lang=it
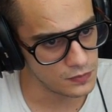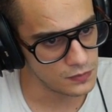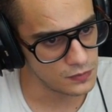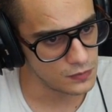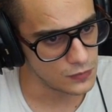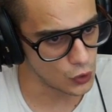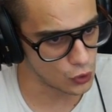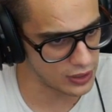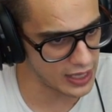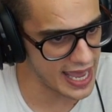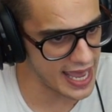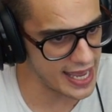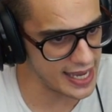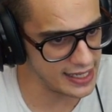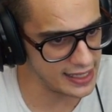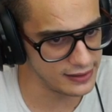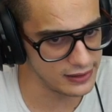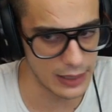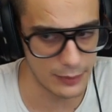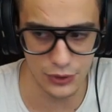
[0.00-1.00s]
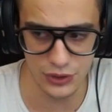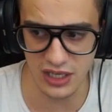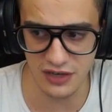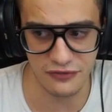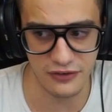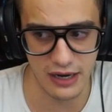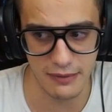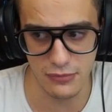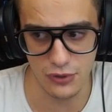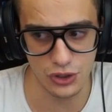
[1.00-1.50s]
Ok? Da poter
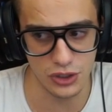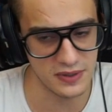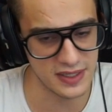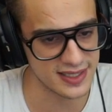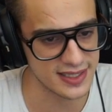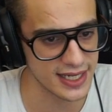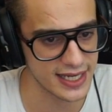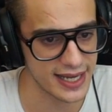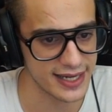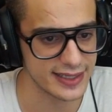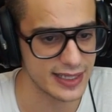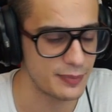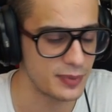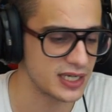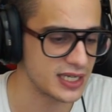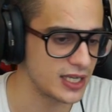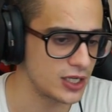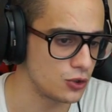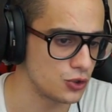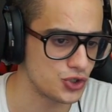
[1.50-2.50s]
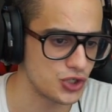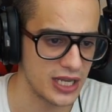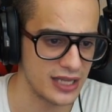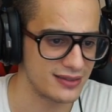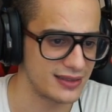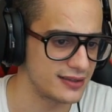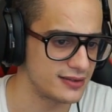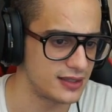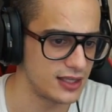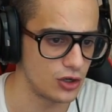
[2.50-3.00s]
fare a meno di questa carta perché non c'è
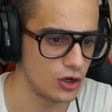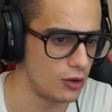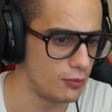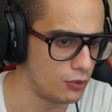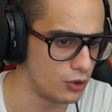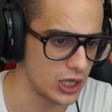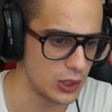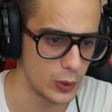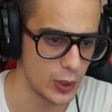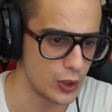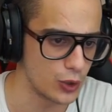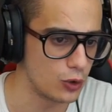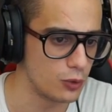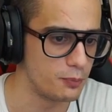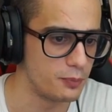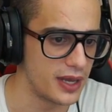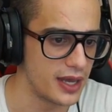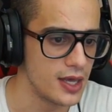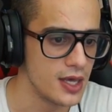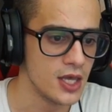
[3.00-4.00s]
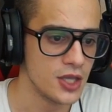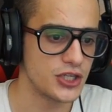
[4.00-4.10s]
tante combo che vuoi rompere.